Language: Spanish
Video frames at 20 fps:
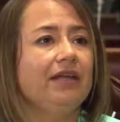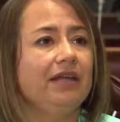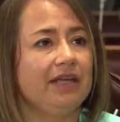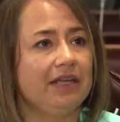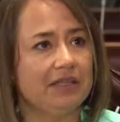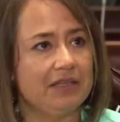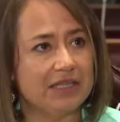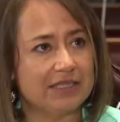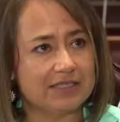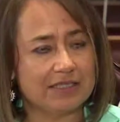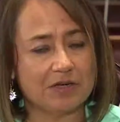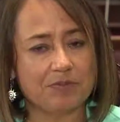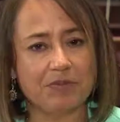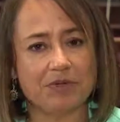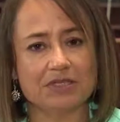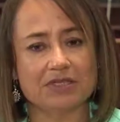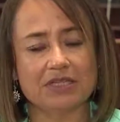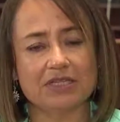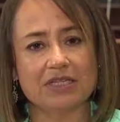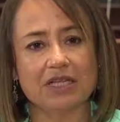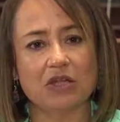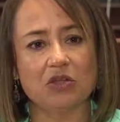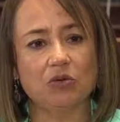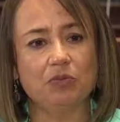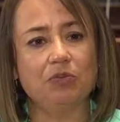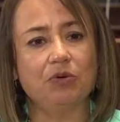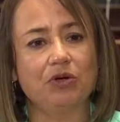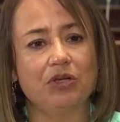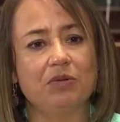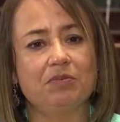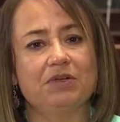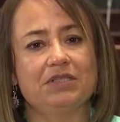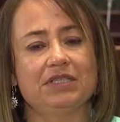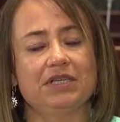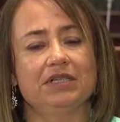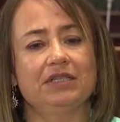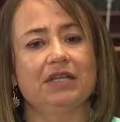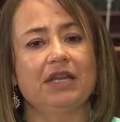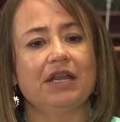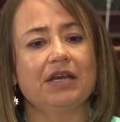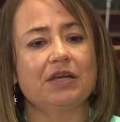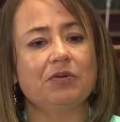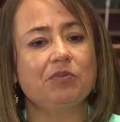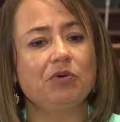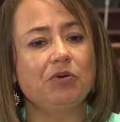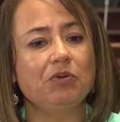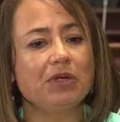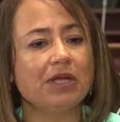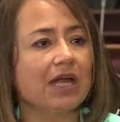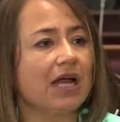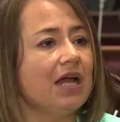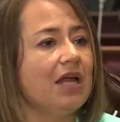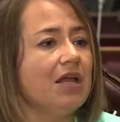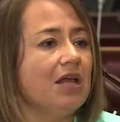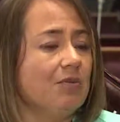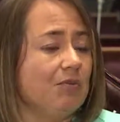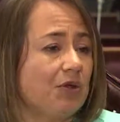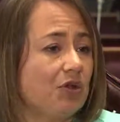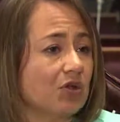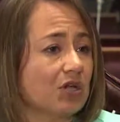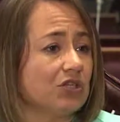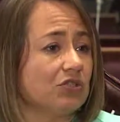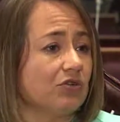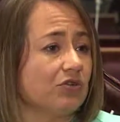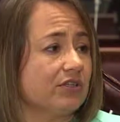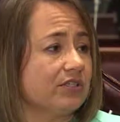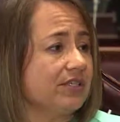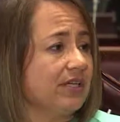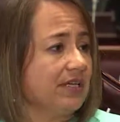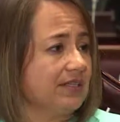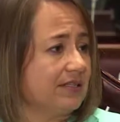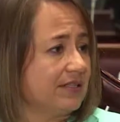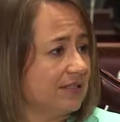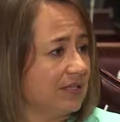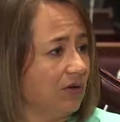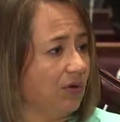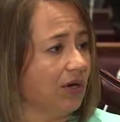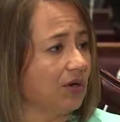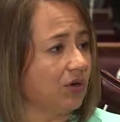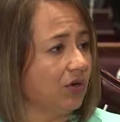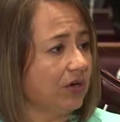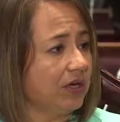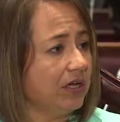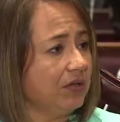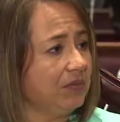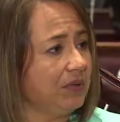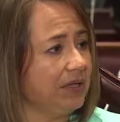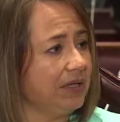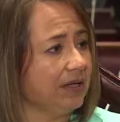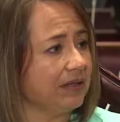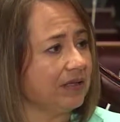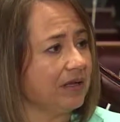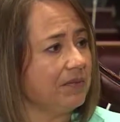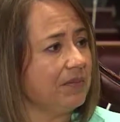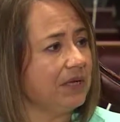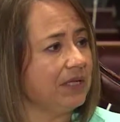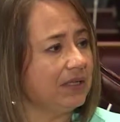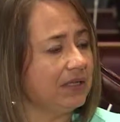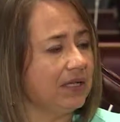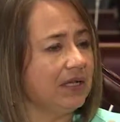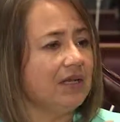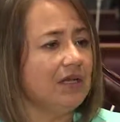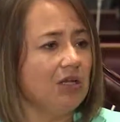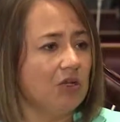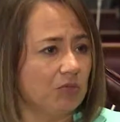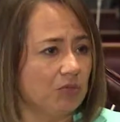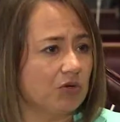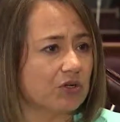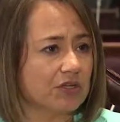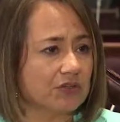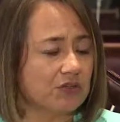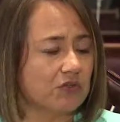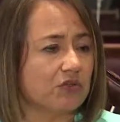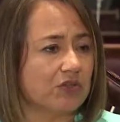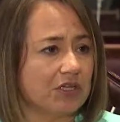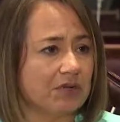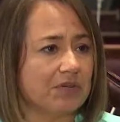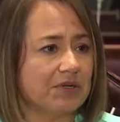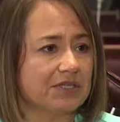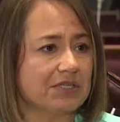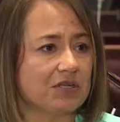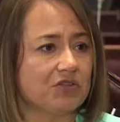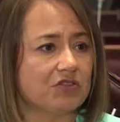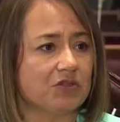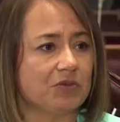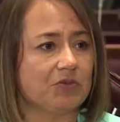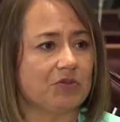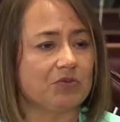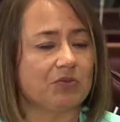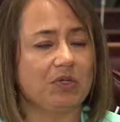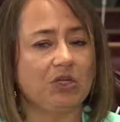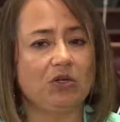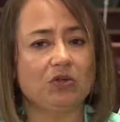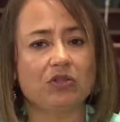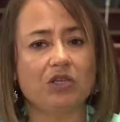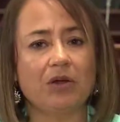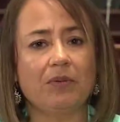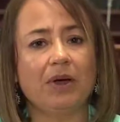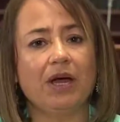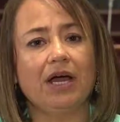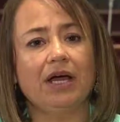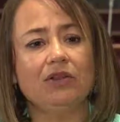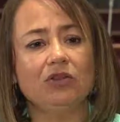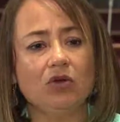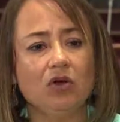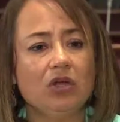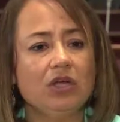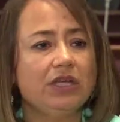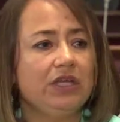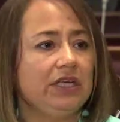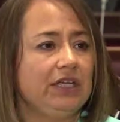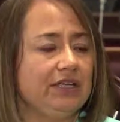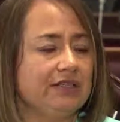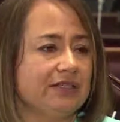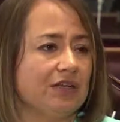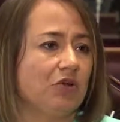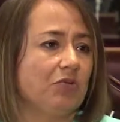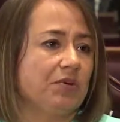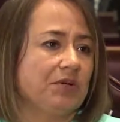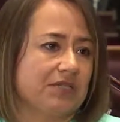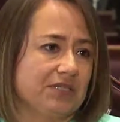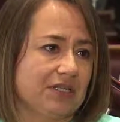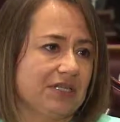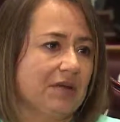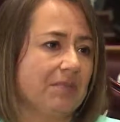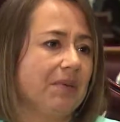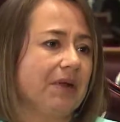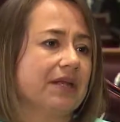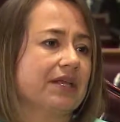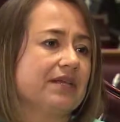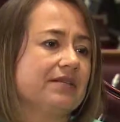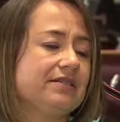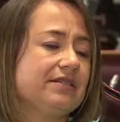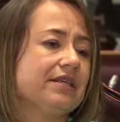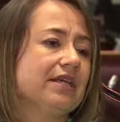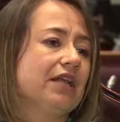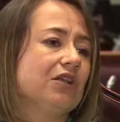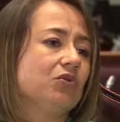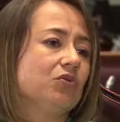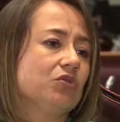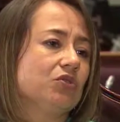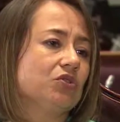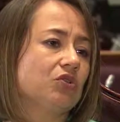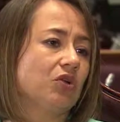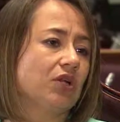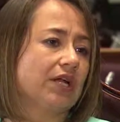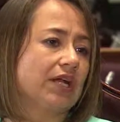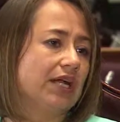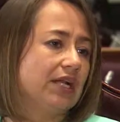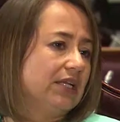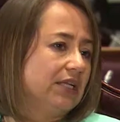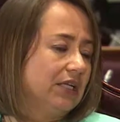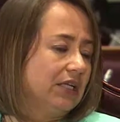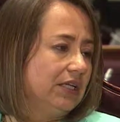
Eh, de ser presentado por el presidente de la República, pero ¿qué es lo que se hace? Se lo acoge inmediatamente porque son temas que los hemos venido trabajando y se lo presenta para que siga el curso legal.